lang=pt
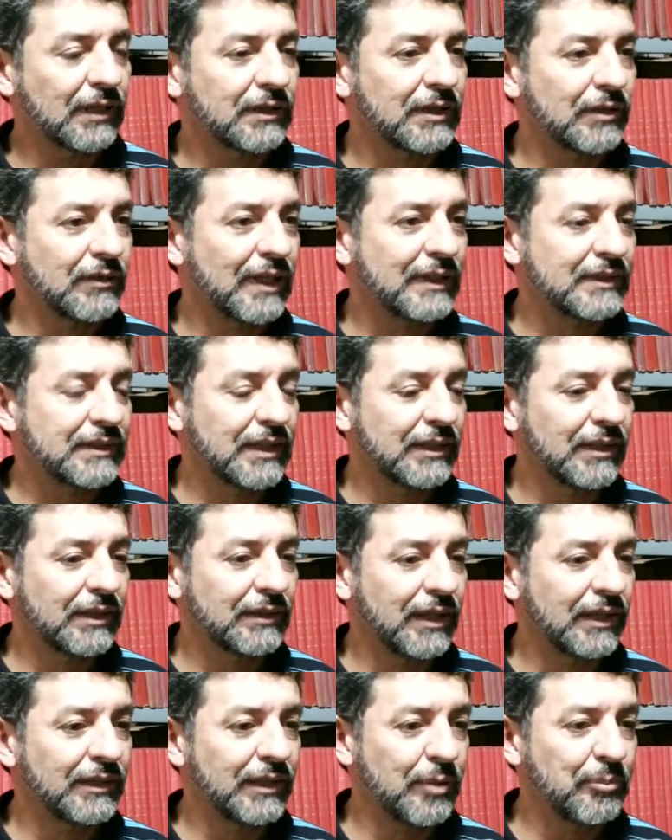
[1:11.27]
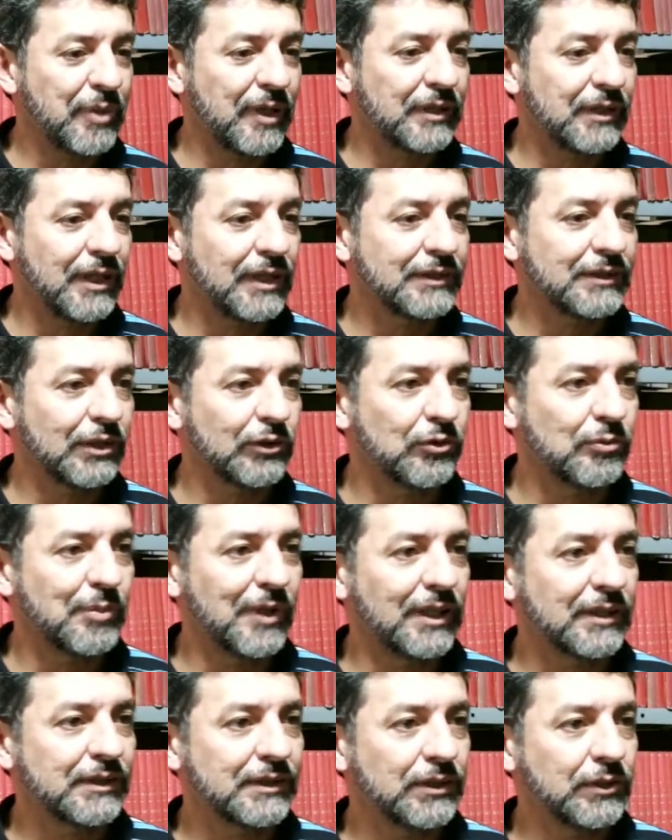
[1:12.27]
a cena da independência do
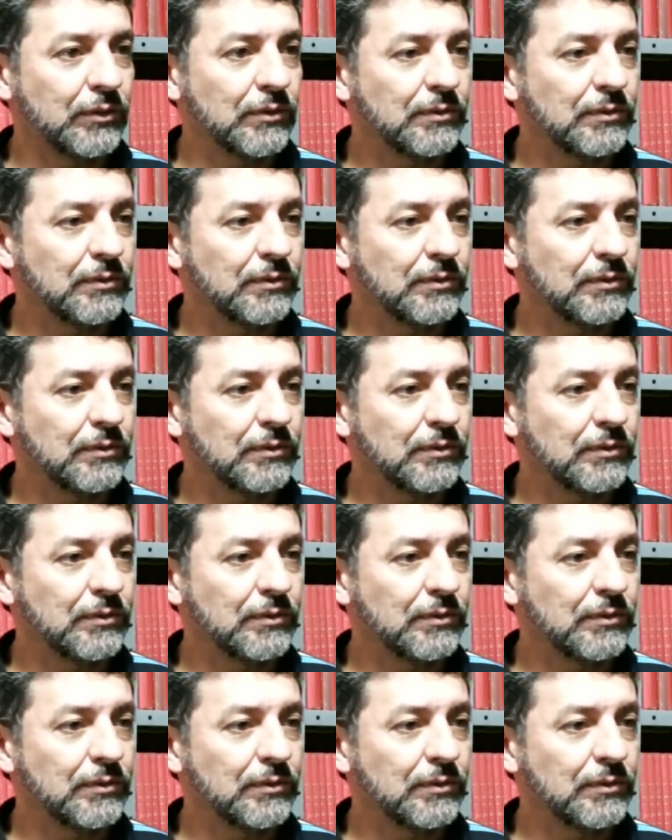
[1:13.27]
Brasil,